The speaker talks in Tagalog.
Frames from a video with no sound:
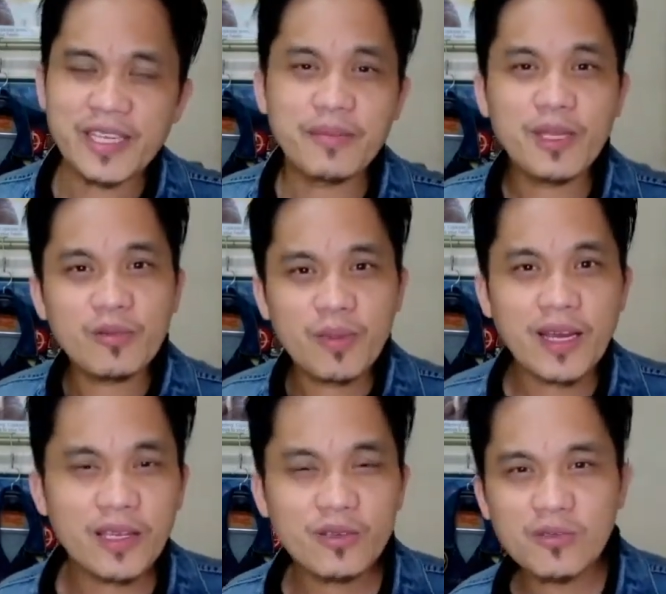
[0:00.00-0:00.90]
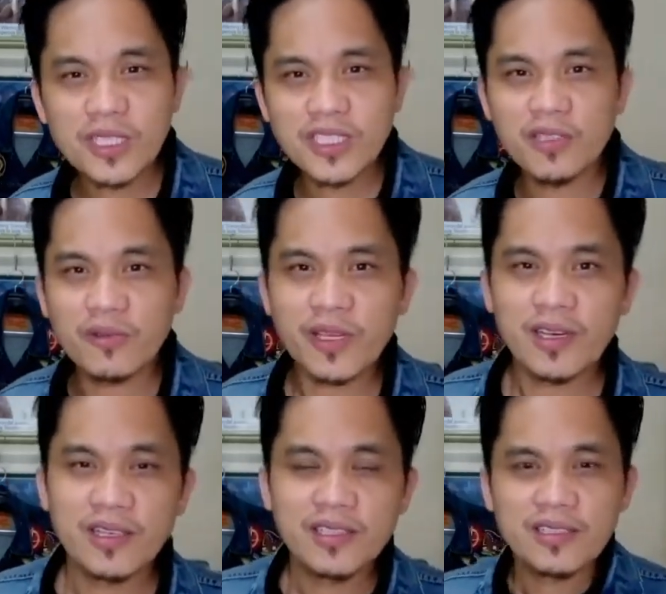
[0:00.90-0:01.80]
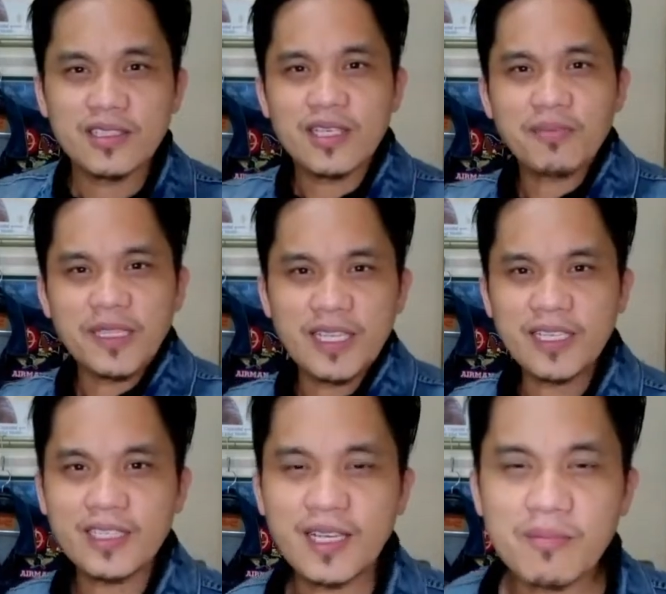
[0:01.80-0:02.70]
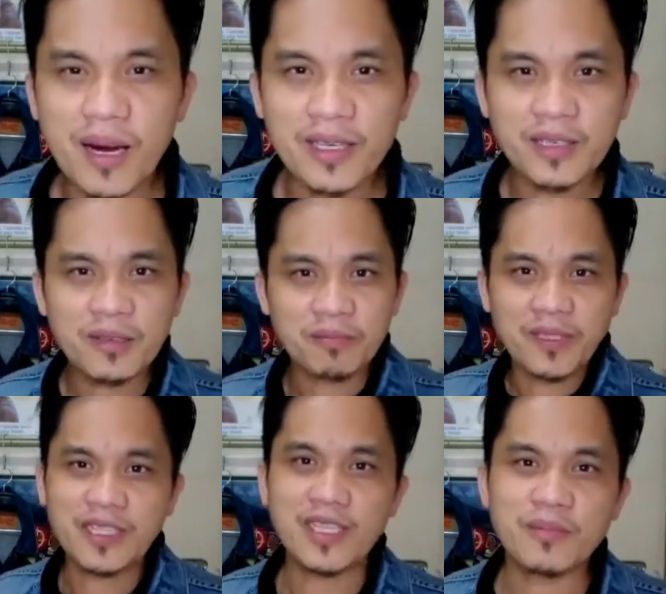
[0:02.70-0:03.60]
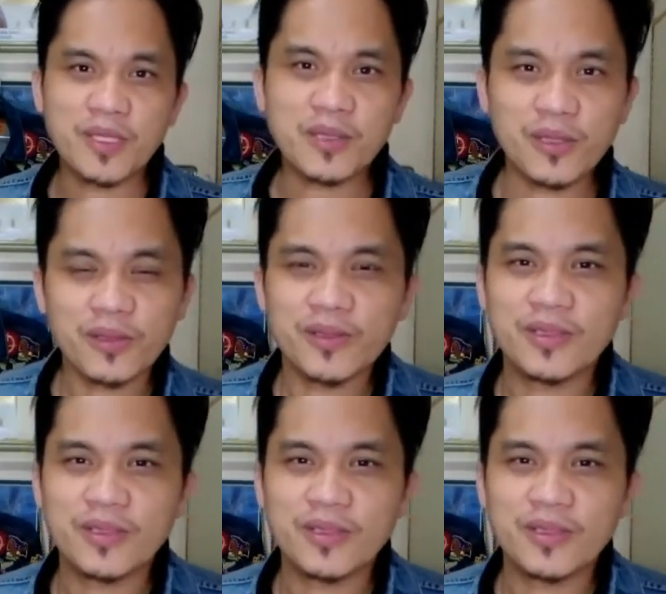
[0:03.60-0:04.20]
Meron pa ngayong wash-in wear na madaling labhan, madaling matuyo.